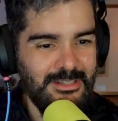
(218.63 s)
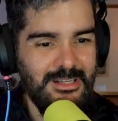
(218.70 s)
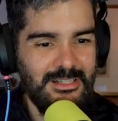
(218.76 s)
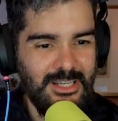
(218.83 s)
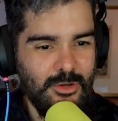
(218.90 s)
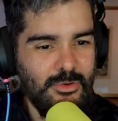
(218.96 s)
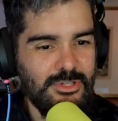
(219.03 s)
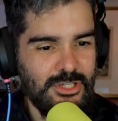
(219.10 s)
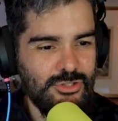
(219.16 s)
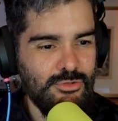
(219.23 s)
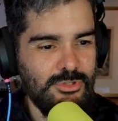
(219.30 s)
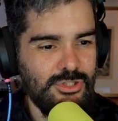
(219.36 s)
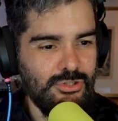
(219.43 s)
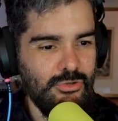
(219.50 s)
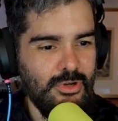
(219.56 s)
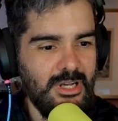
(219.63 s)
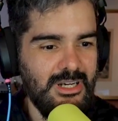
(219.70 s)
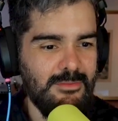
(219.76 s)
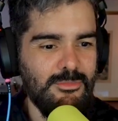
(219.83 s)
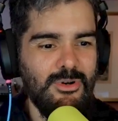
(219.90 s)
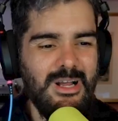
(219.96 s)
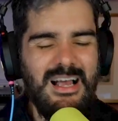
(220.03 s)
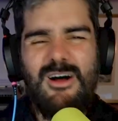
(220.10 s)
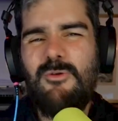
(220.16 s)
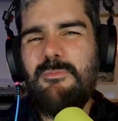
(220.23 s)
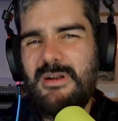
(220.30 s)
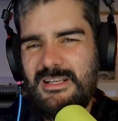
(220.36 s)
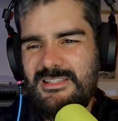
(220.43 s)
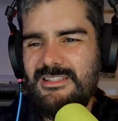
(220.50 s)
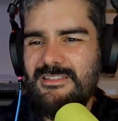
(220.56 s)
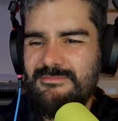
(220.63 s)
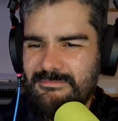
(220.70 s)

A linguística substituiu cala-boca ao prazer.